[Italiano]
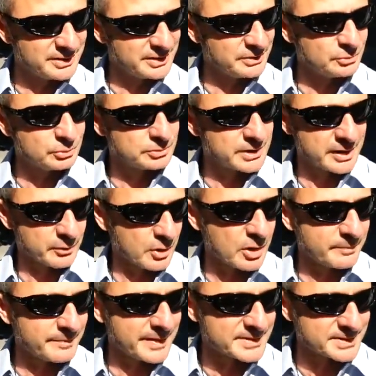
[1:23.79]
in tutta
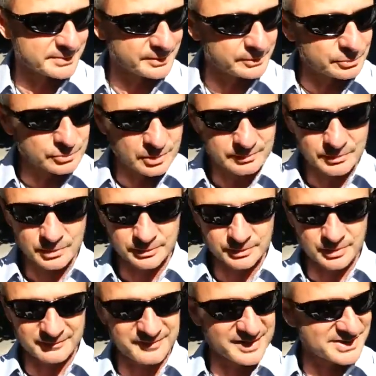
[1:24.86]
Europa, se non in tutto il mondo,
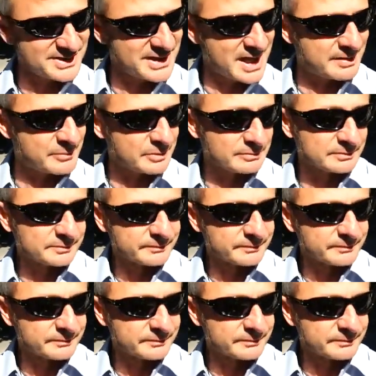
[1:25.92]
avversiamo.